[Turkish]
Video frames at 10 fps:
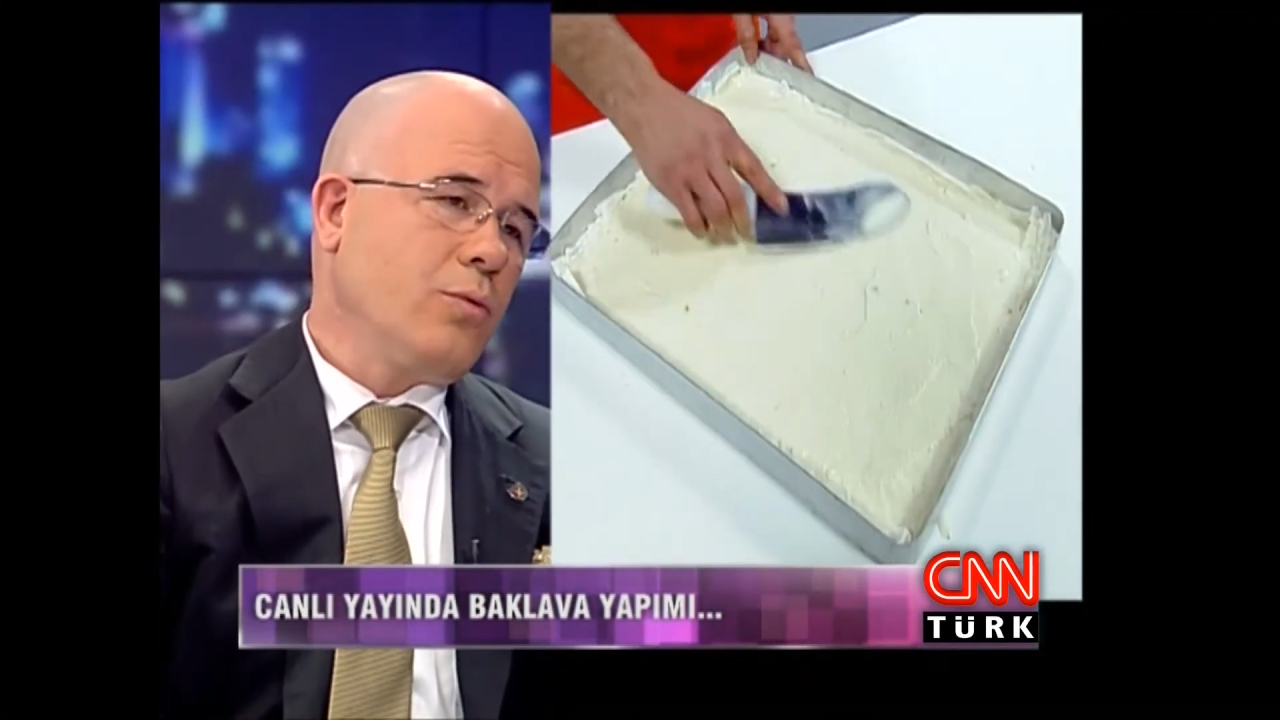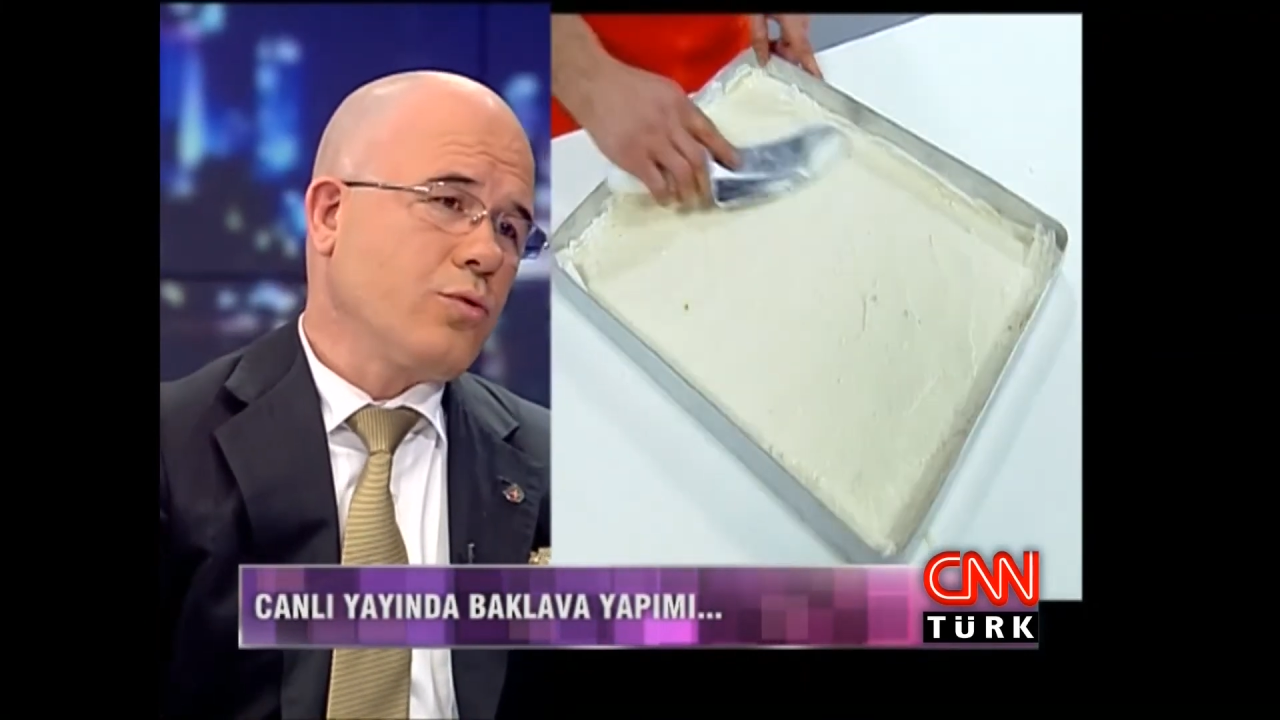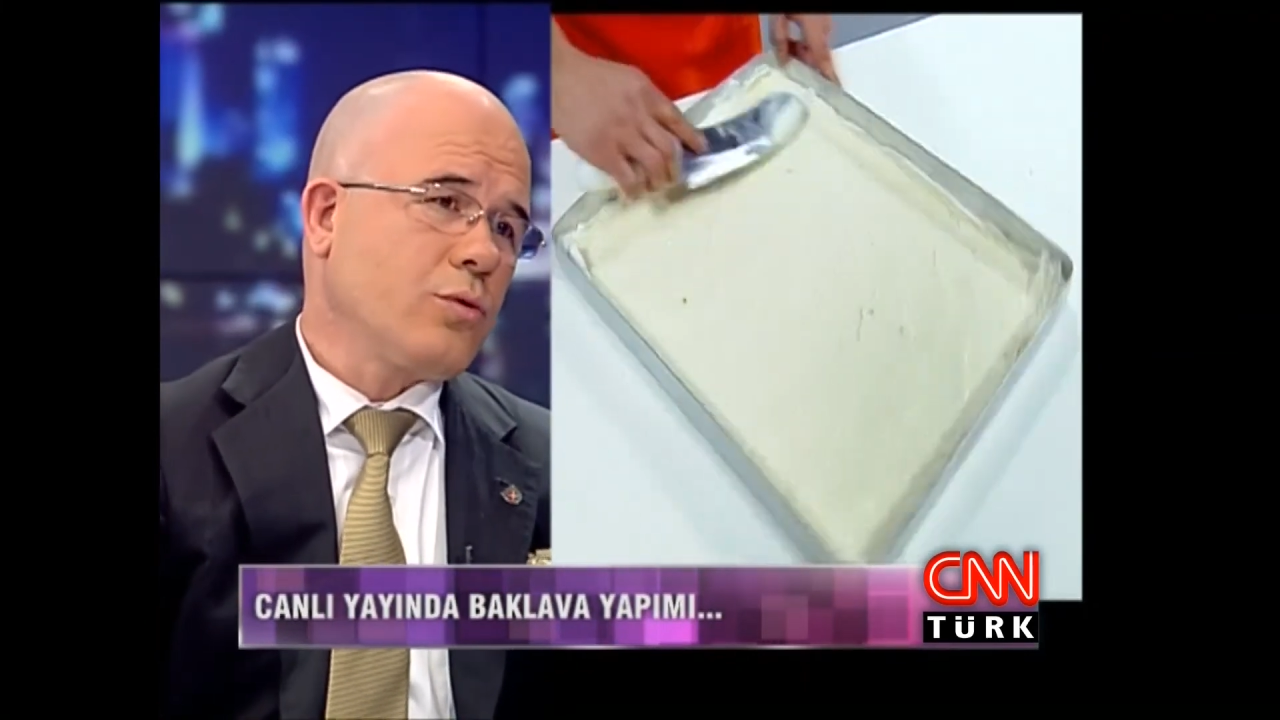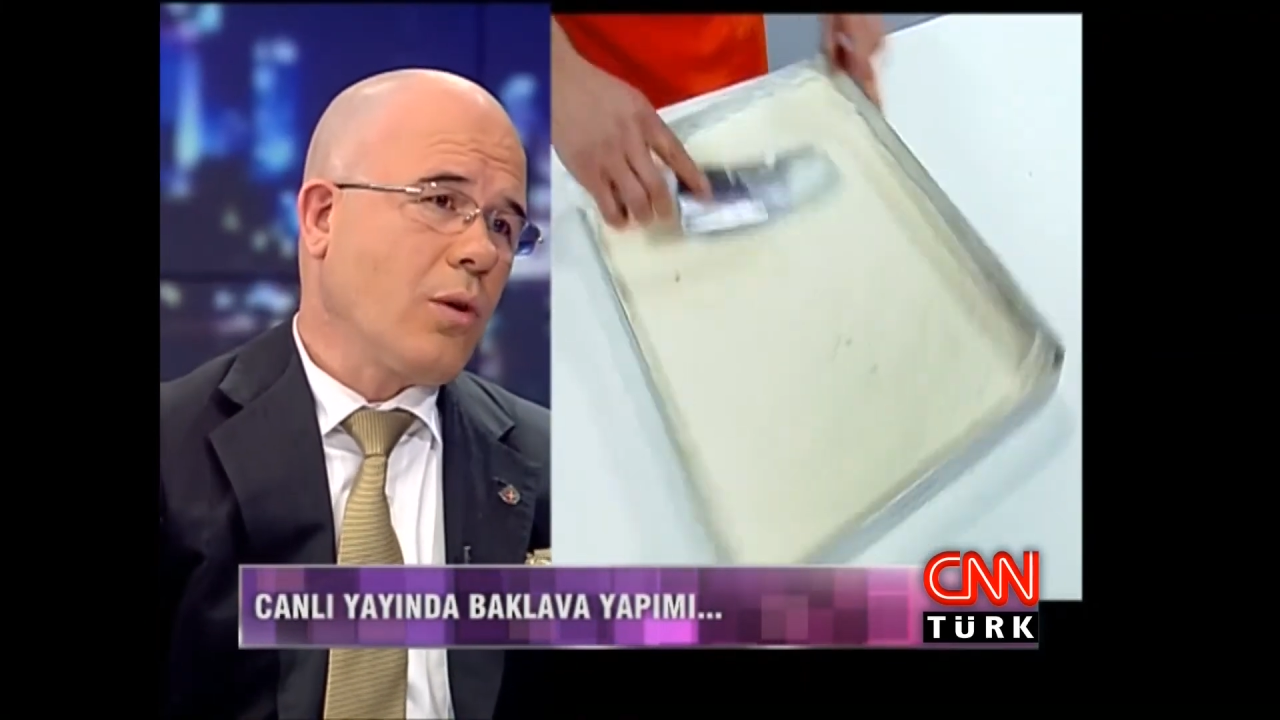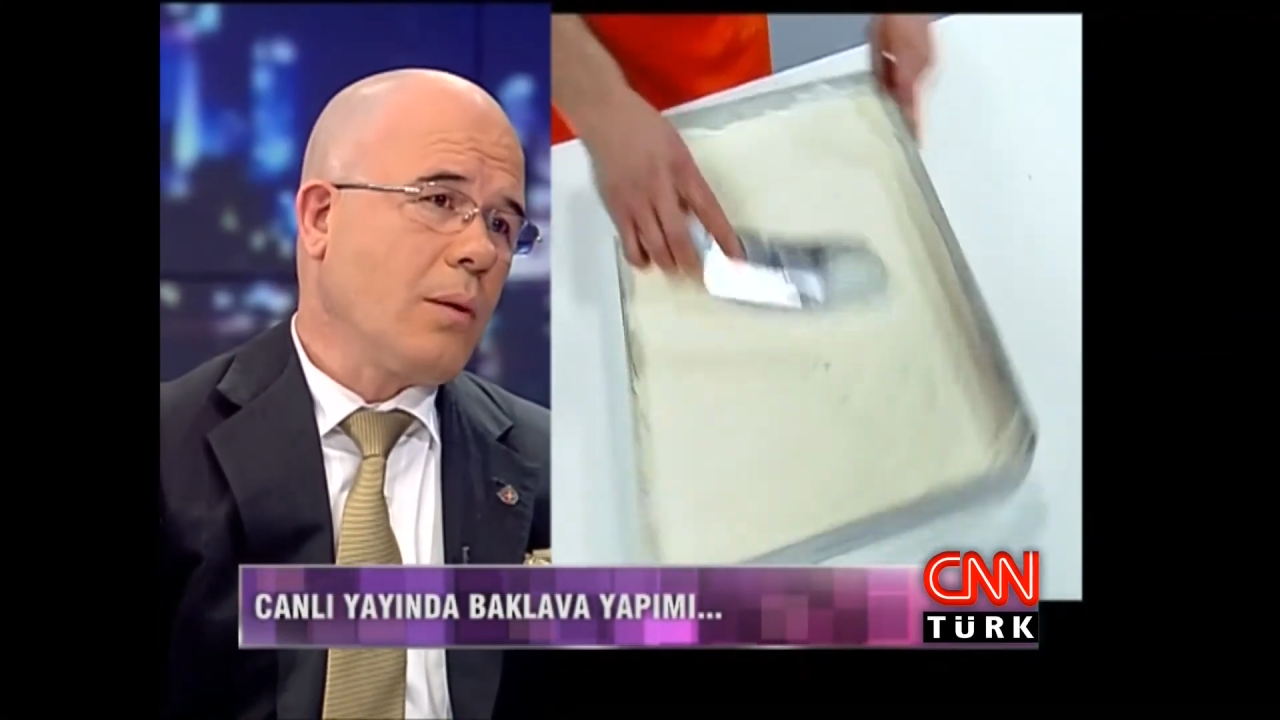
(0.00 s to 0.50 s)

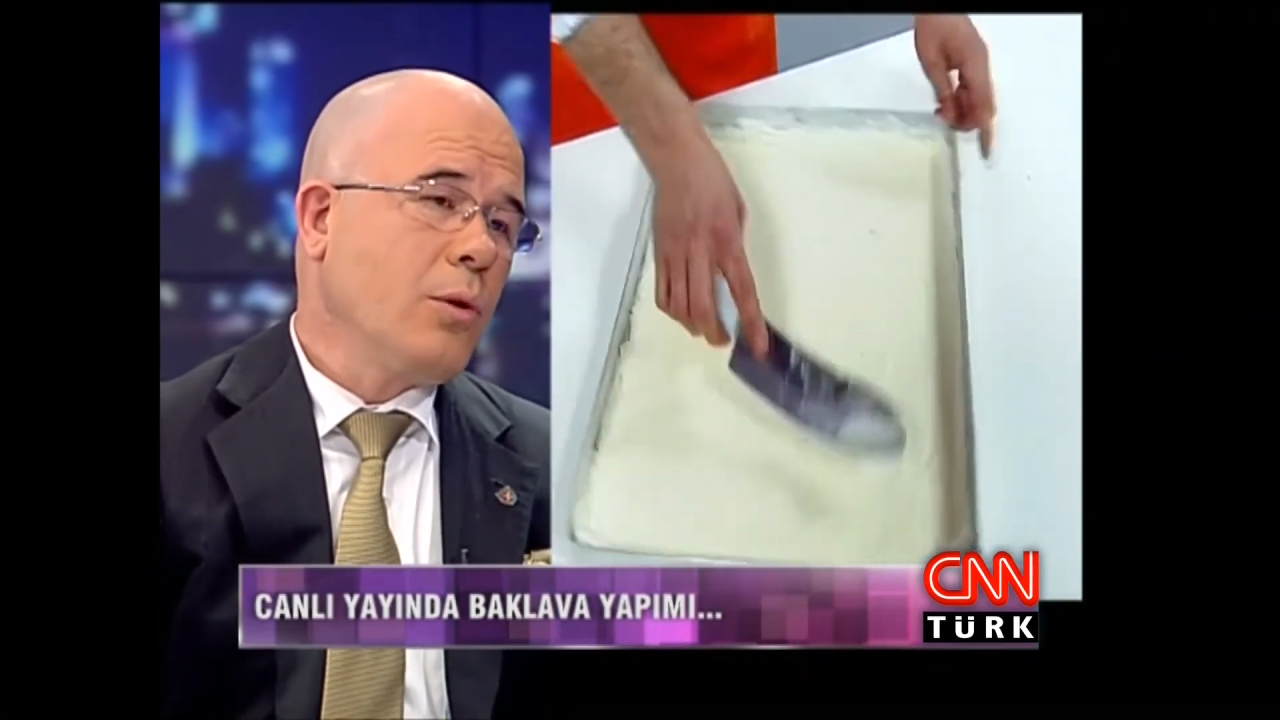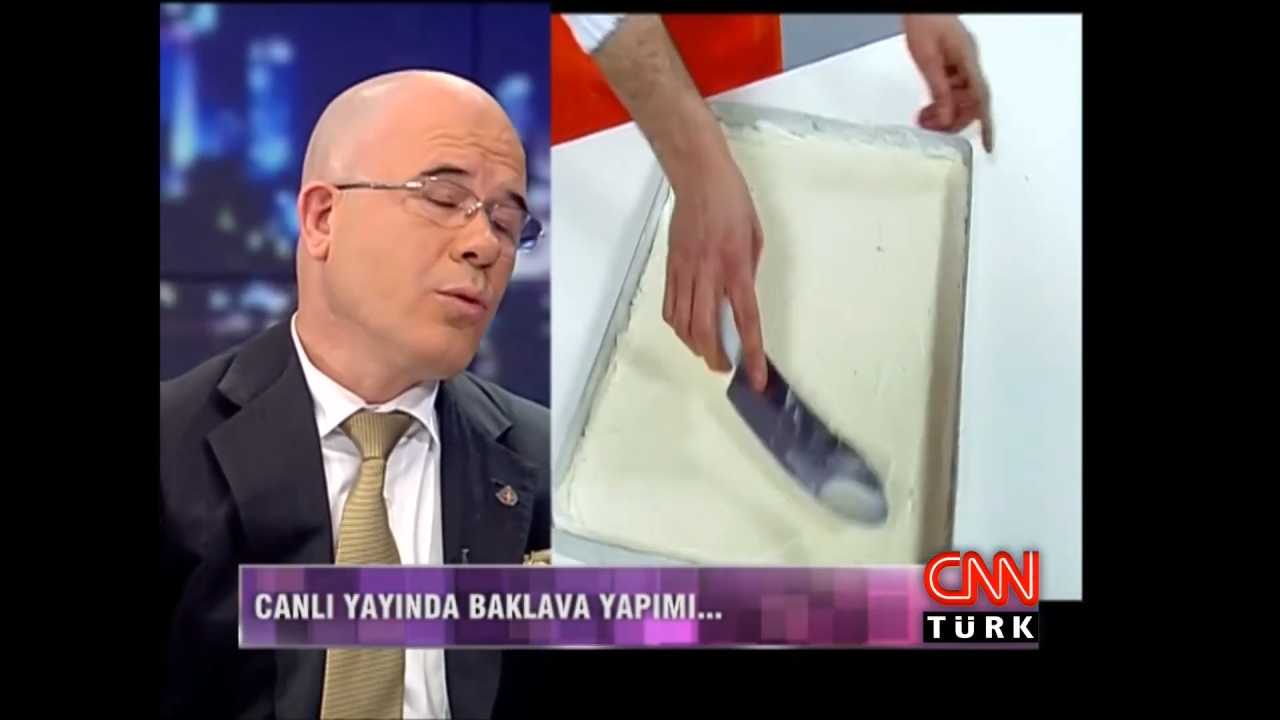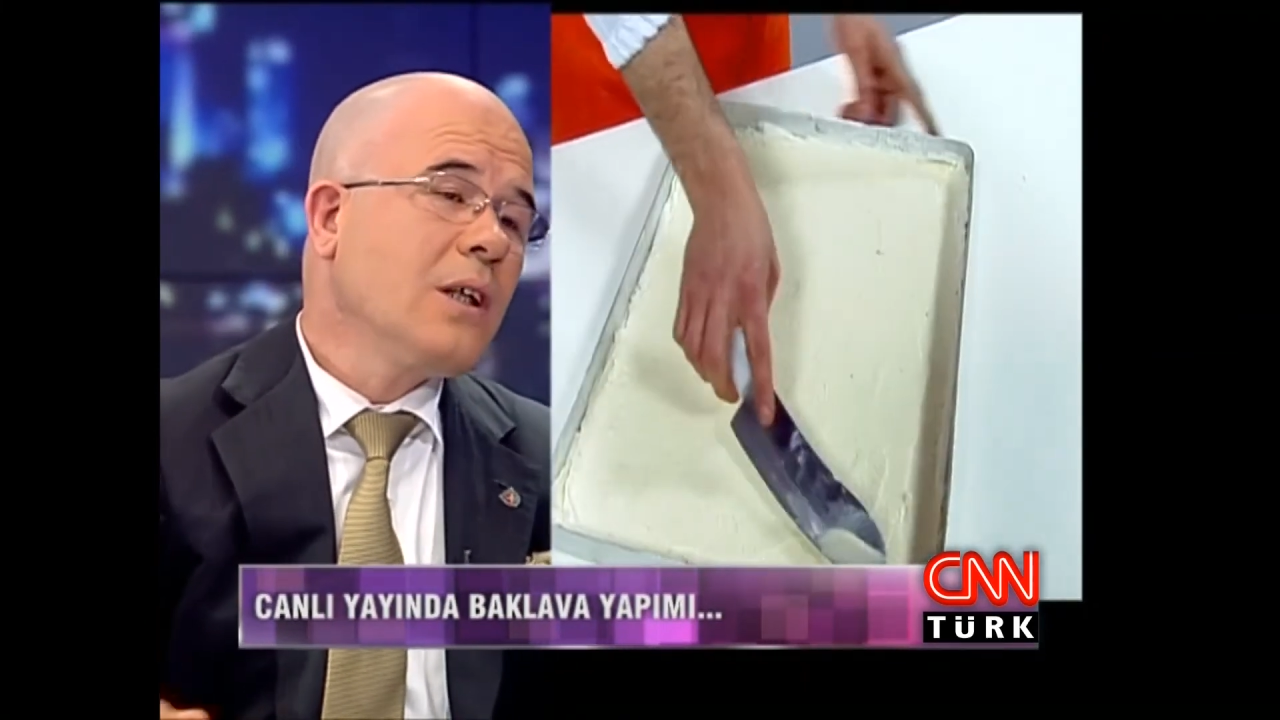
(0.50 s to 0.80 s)
usta olabiliyor.